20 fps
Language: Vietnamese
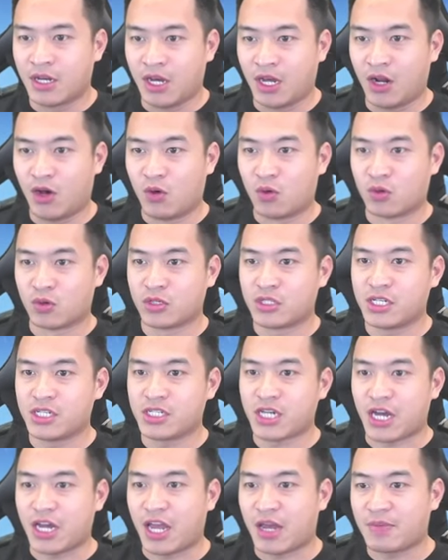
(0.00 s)
Hello, xin
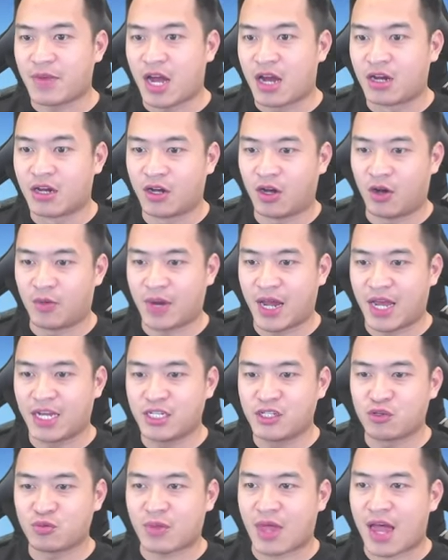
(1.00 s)
chào anh em nhá. Hôm nay
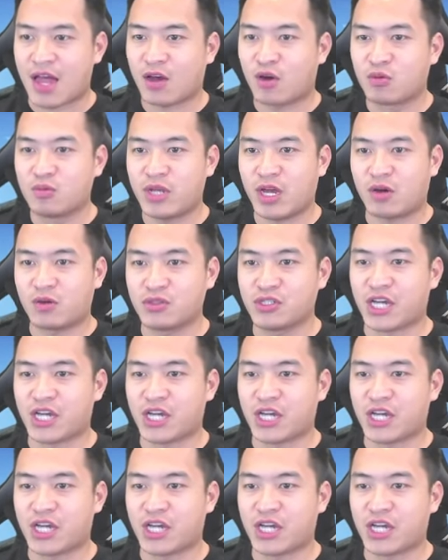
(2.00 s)
chúng ta cùng nhau